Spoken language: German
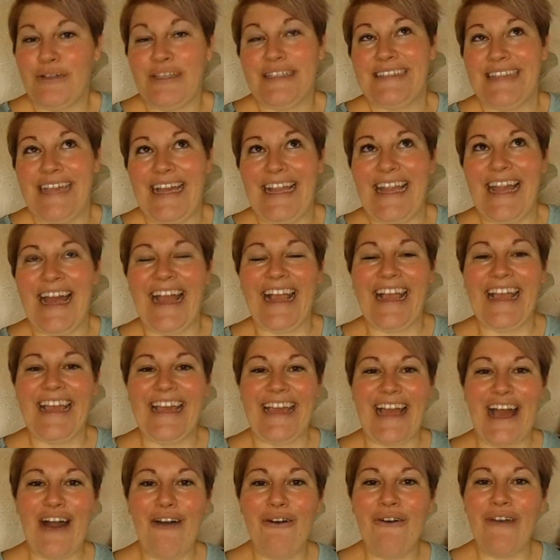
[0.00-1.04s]
oder sehr lange
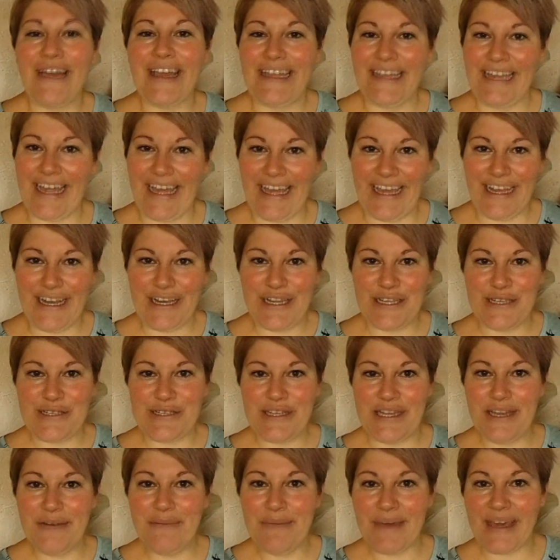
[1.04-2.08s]
auch in
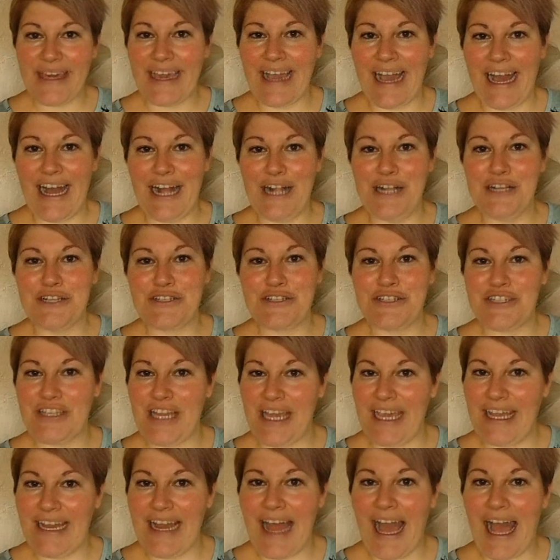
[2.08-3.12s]
Englisch im Regal
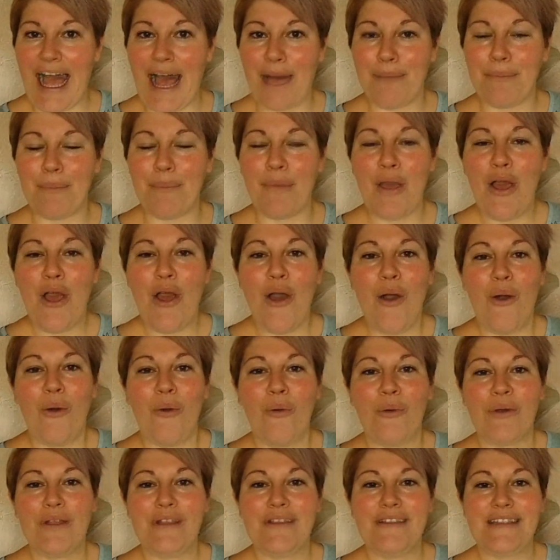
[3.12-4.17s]
stehen haben
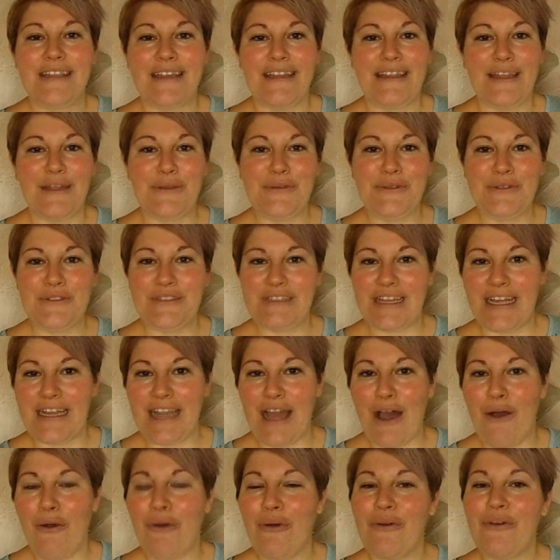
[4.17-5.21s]
und äh, natürlich dann
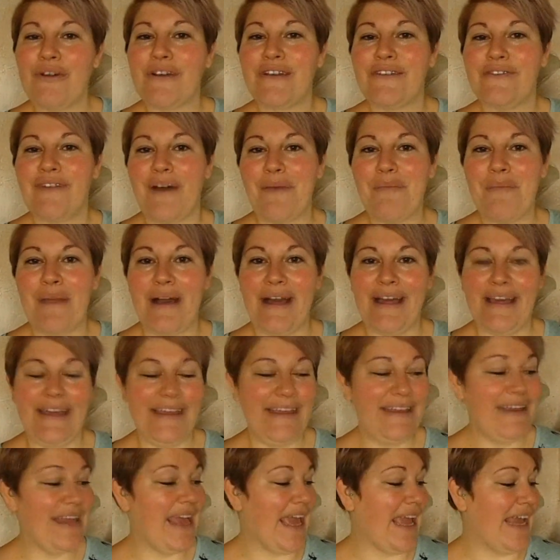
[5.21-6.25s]
auch irgendwann mal
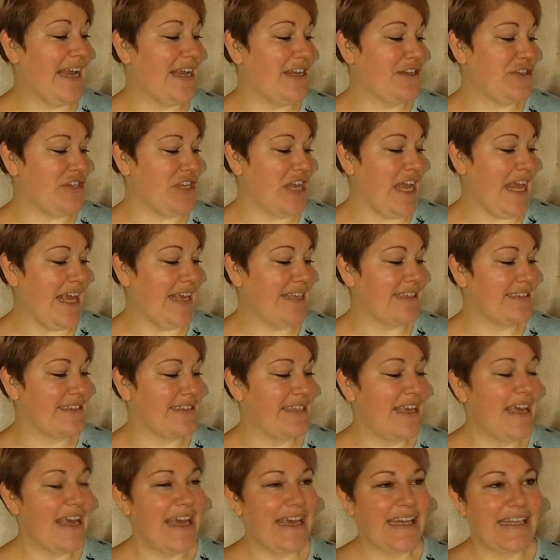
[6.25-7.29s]
in Englisch
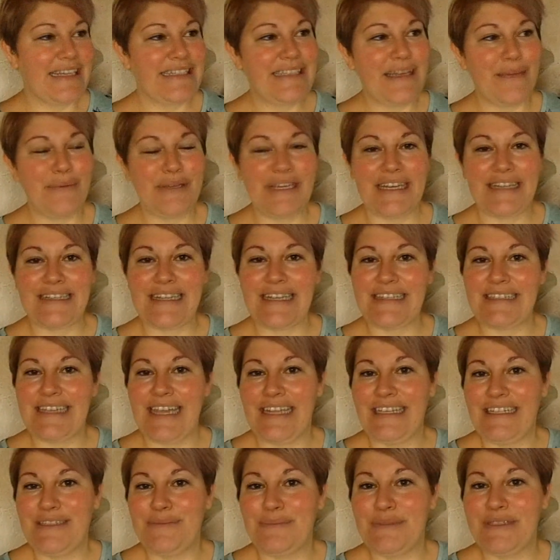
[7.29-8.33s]
lesen. Das habe ich ja
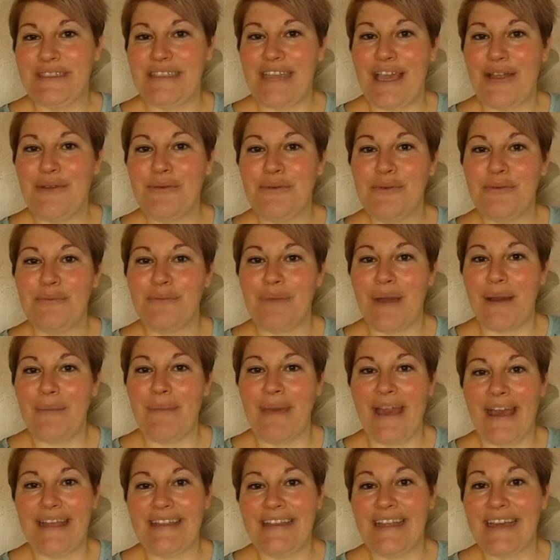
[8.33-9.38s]
tatsächlich bisher nur beim
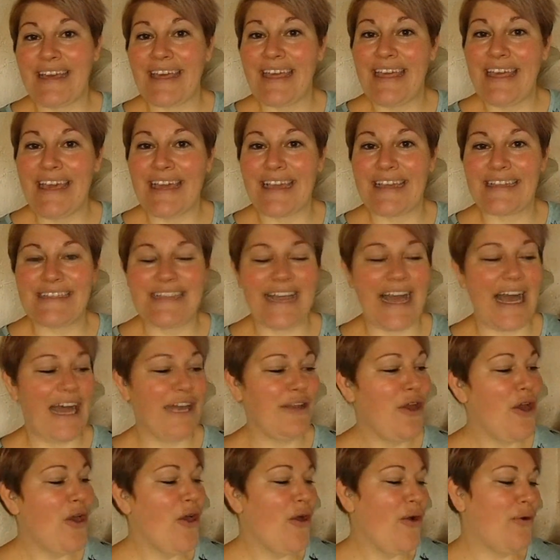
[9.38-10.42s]
Herrn der Ringe
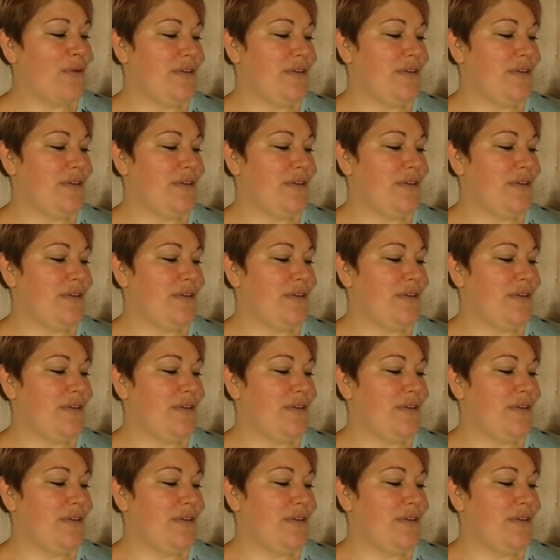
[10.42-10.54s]
getan.